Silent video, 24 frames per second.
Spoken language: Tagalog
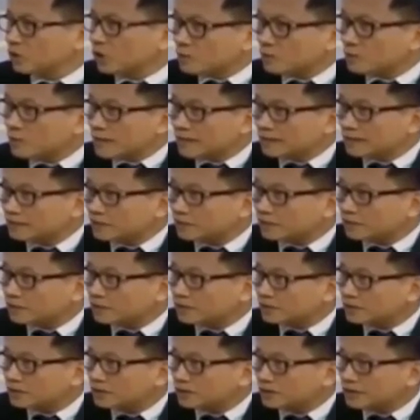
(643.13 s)
Normal ito.
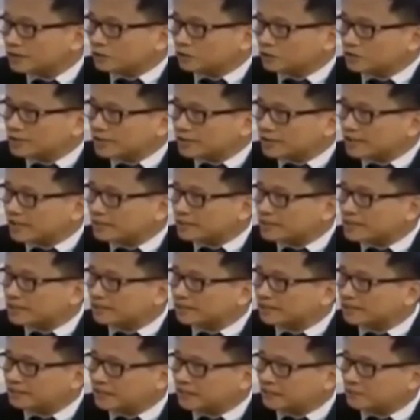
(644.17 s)
Uh, sa, sinasabi niya,
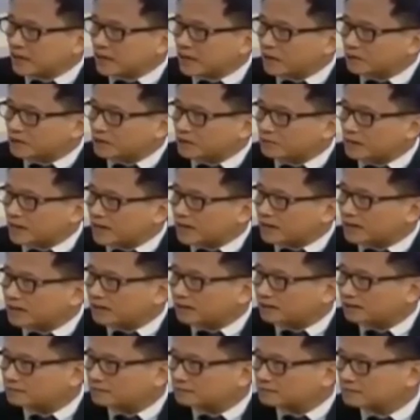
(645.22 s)
dagdag bawas na
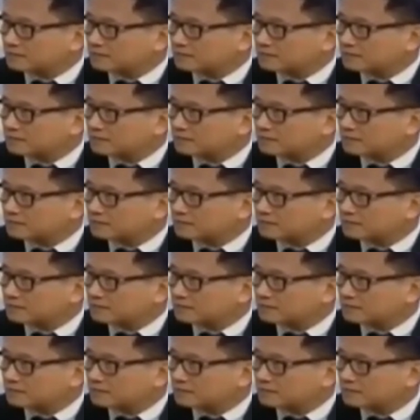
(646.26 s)
pangalan.